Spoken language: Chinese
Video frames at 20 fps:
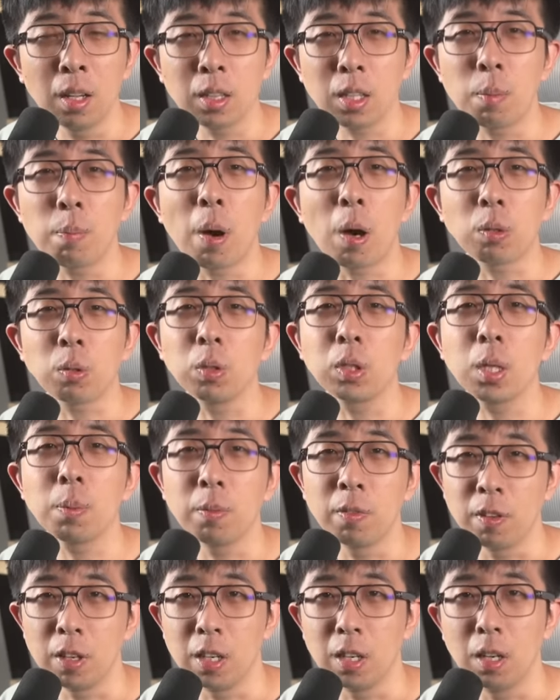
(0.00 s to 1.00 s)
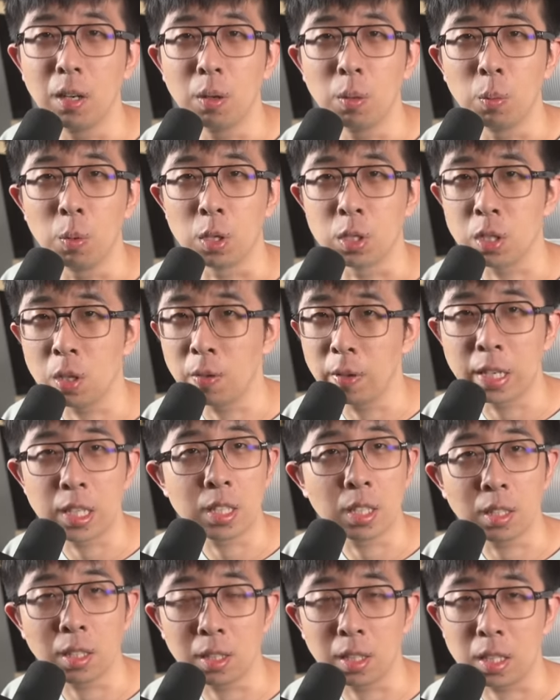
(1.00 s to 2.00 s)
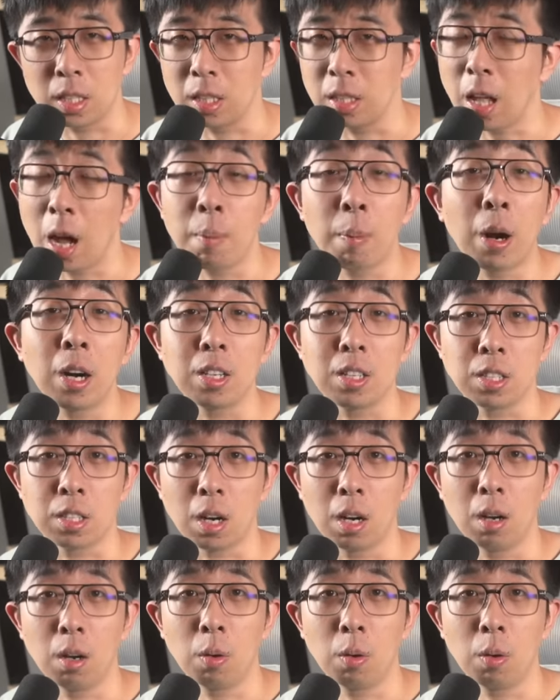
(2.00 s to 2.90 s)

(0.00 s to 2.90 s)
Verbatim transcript: 但抛出这部分人，我周围真的那一大半以上